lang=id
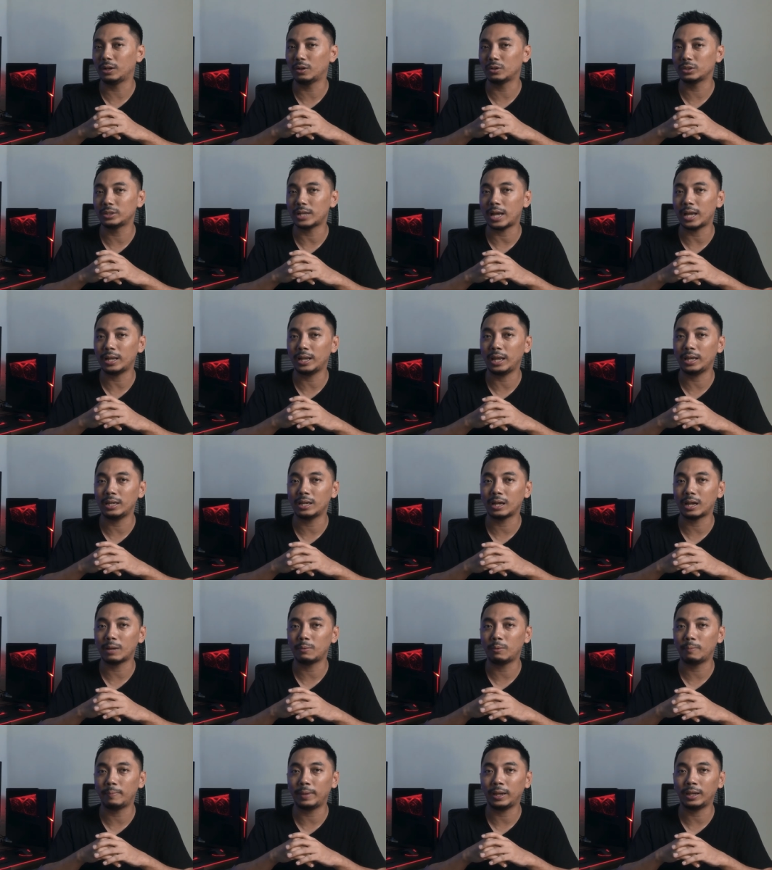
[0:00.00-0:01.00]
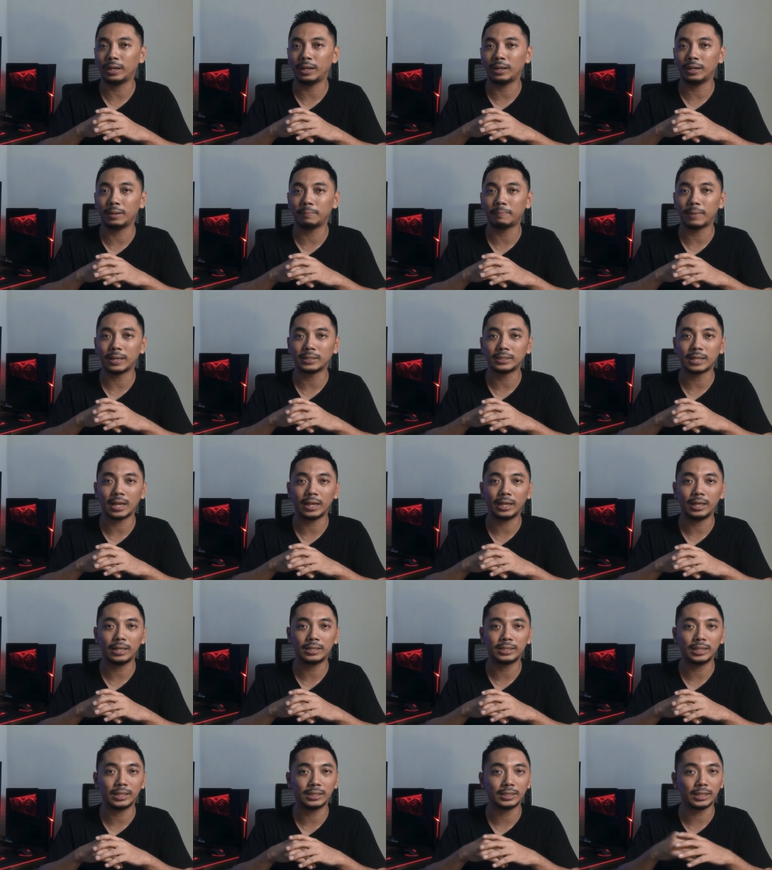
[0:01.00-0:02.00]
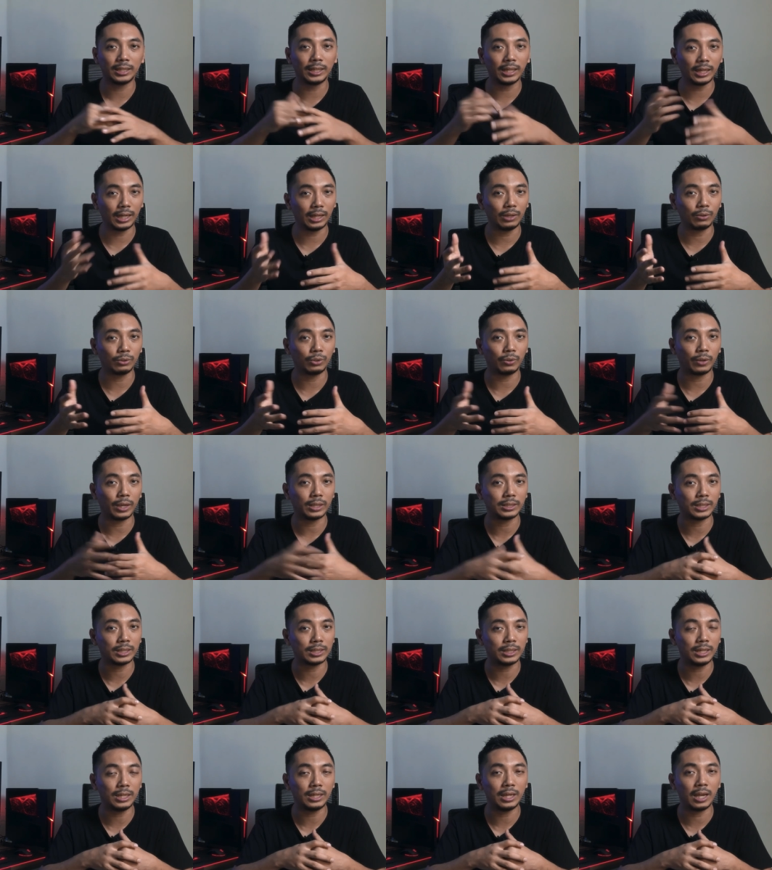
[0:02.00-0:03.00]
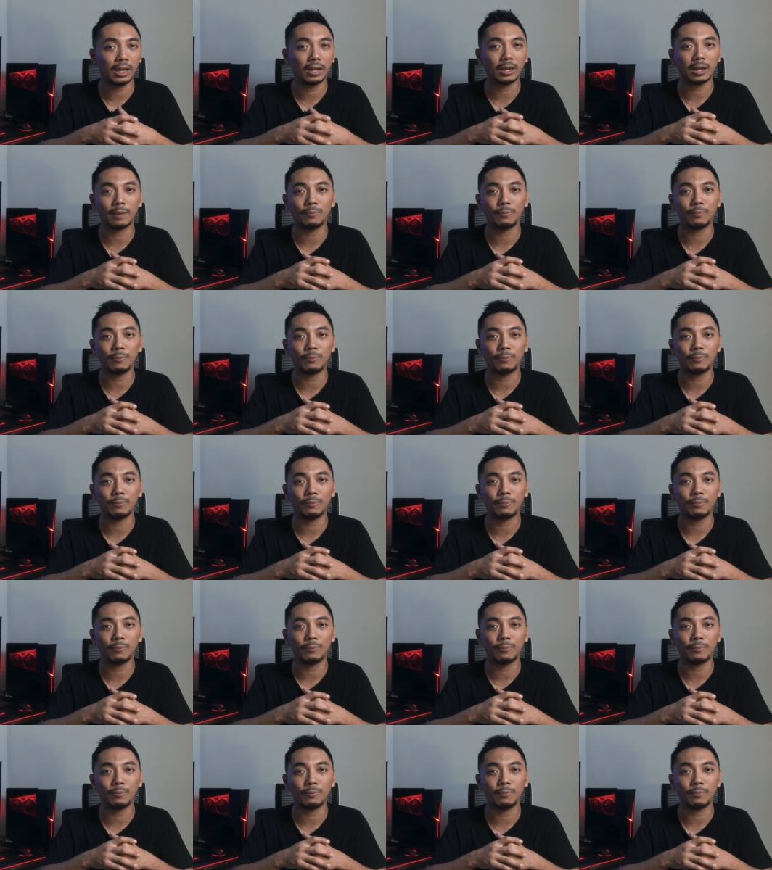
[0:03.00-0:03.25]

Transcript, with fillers: kalau seandainya kamu pengen pasang heatsink sendiri untuk SSD-nya,